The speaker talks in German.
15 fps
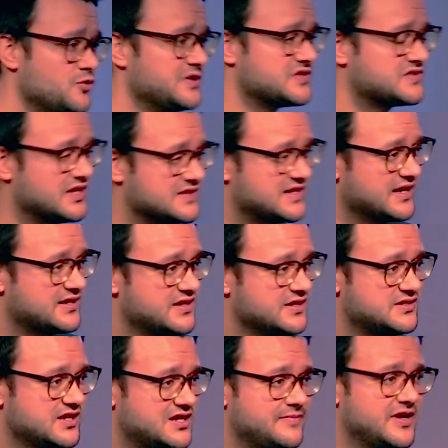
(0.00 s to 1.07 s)
somit ist
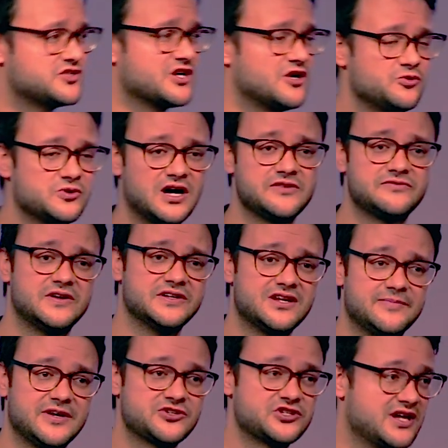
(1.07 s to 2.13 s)
tatsächlich jeder Mensch arrogant, weil
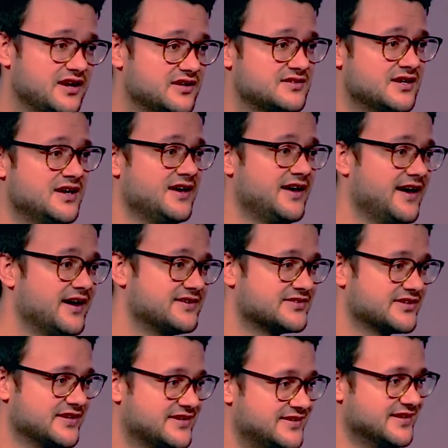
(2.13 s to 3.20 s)
jeder Mensch denkt, er hat
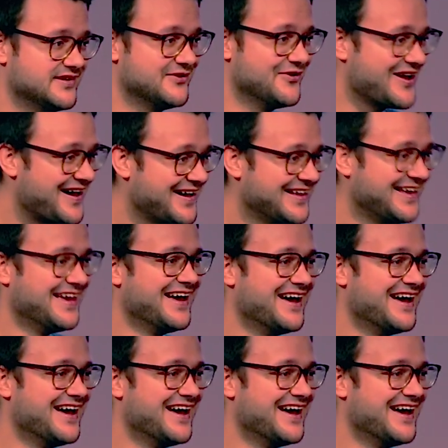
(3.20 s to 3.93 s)
das Richtige, oder?